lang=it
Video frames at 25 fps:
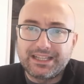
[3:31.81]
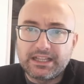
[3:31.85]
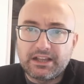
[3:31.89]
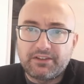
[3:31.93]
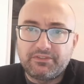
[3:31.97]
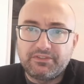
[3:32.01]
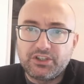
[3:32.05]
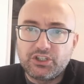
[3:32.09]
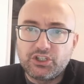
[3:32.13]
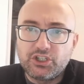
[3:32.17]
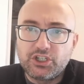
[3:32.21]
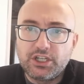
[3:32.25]
da
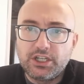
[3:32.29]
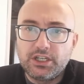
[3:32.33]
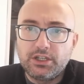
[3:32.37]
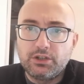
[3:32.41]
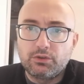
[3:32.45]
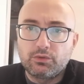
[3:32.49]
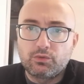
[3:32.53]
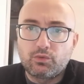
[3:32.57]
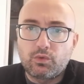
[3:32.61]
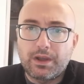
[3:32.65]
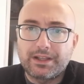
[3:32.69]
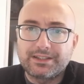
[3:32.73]

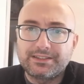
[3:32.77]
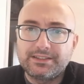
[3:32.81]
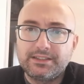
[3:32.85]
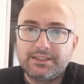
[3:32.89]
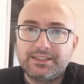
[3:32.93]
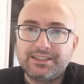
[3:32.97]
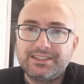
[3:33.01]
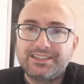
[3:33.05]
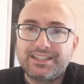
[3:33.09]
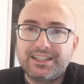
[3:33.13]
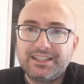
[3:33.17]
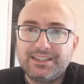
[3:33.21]
vicino, quasi
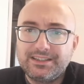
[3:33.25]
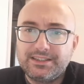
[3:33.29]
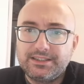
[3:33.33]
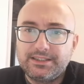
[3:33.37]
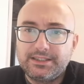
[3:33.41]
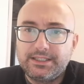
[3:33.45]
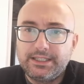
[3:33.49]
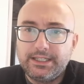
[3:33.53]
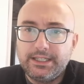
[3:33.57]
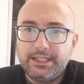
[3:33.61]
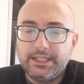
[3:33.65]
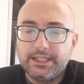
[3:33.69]
di
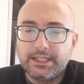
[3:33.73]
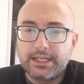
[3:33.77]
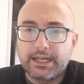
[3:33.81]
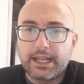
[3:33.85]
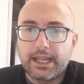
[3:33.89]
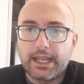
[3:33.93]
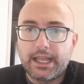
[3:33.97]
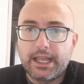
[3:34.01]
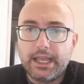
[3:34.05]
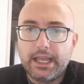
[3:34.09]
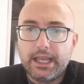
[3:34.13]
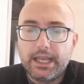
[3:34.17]

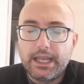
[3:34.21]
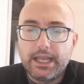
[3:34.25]
sentire